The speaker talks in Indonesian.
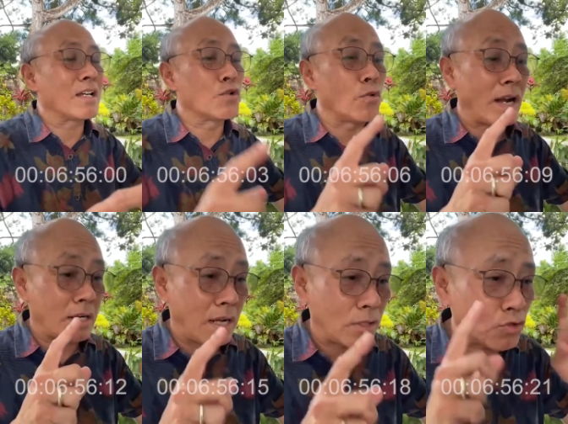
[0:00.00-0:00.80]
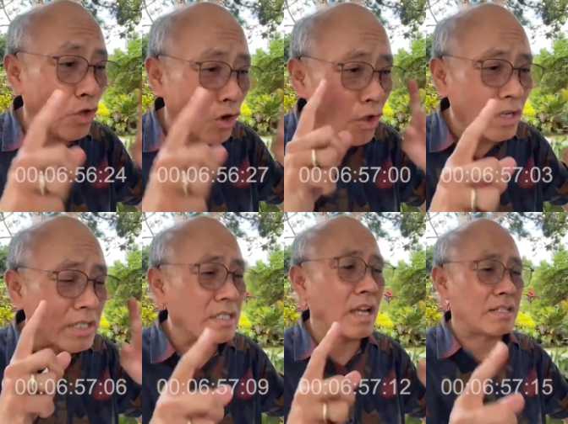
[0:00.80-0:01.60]
keluarga. Tolong
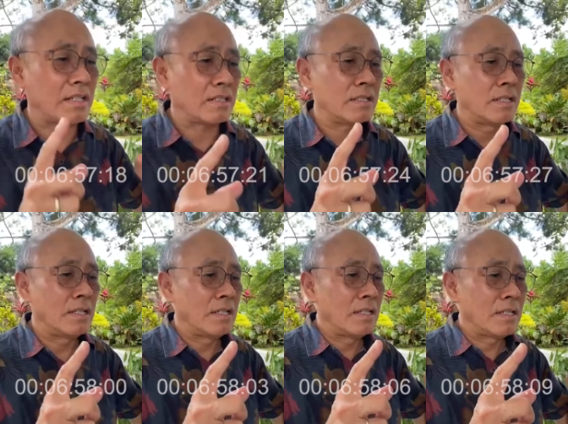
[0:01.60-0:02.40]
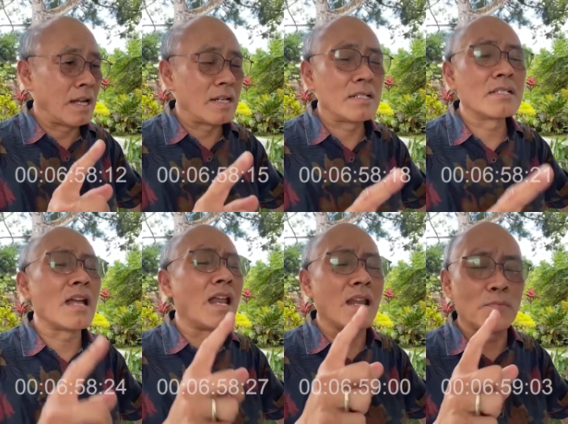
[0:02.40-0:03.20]
dicatat. Nah, di
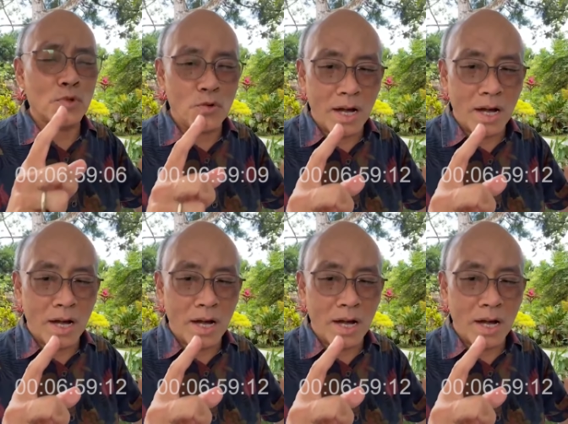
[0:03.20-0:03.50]
dalam